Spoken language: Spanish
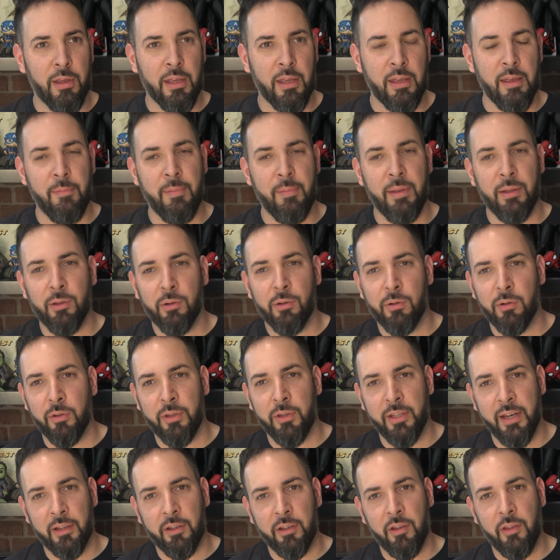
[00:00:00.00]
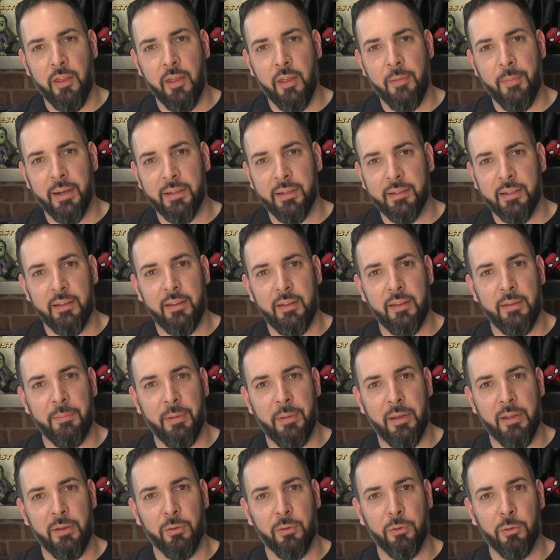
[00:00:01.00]
¿Imito directo desde Marte
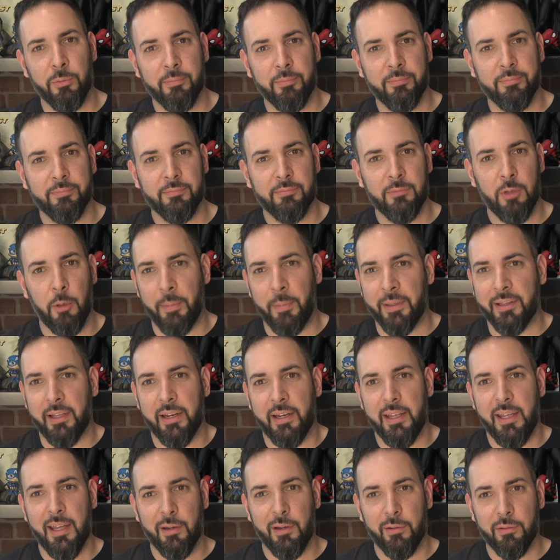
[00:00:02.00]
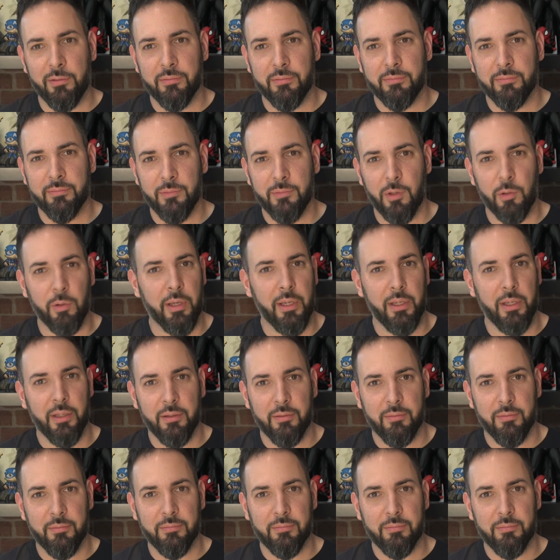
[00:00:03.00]
para YouTube? Lo petaría, ¿no? ¿O qué?